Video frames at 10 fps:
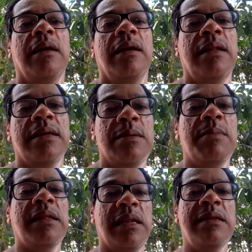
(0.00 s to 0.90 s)
Dessa
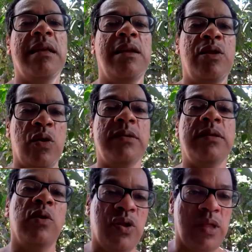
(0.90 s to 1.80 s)
matriz religiosa que
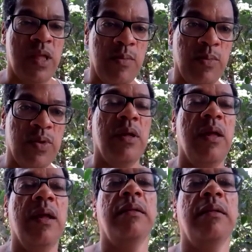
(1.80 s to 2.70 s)
nós temos,
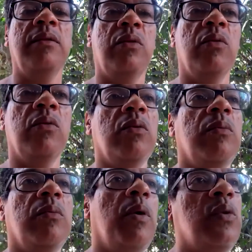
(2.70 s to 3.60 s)
tanto
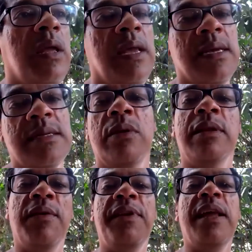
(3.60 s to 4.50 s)
portuguesa quanto
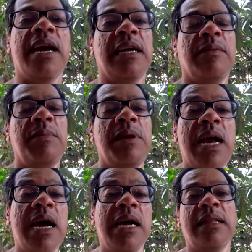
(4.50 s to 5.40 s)
africana, me
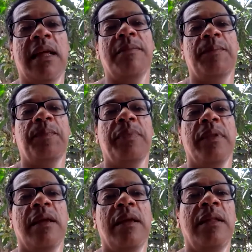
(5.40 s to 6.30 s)
encanta.
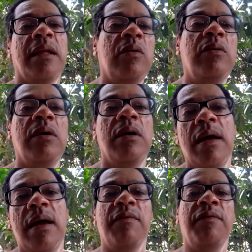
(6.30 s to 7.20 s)
Então,
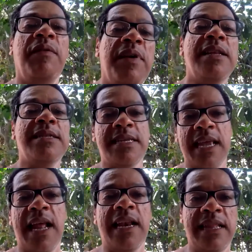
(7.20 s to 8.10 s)
vivendo essas
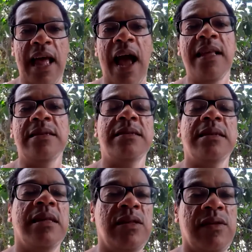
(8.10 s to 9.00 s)
realidades que a
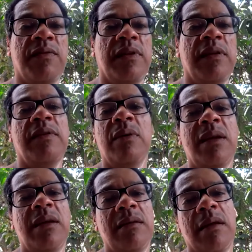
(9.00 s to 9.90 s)
gente vive, não
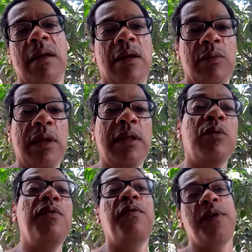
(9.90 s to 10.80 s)
é, não é tão
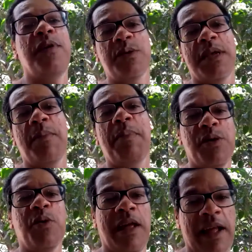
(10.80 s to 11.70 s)
difícil se
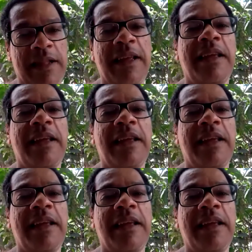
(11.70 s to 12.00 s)
apaixonar, né?